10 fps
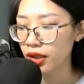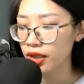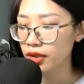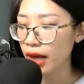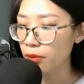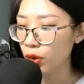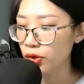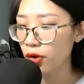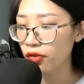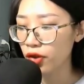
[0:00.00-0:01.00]
tại một
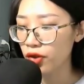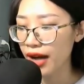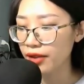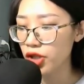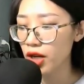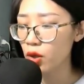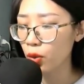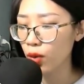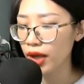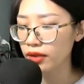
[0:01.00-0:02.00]
chỗ phiêu đạn trên
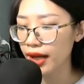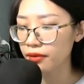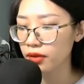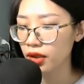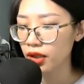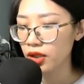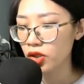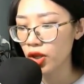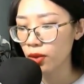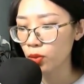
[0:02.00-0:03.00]
lục quan thành,
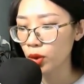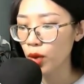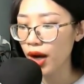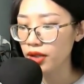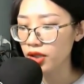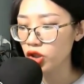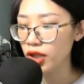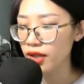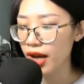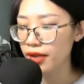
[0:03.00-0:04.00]
trong một tòa ngân
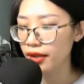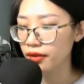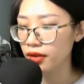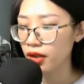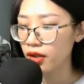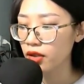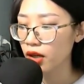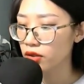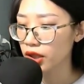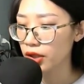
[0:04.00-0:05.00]
sắc đại điện, có
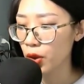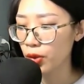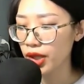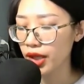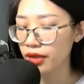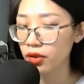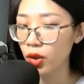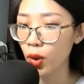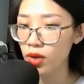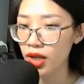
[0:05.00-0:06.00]
người đột nhiên
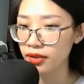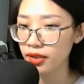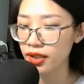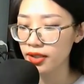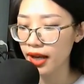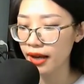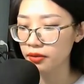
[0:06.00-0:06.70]
hồ lên kinh ngạc.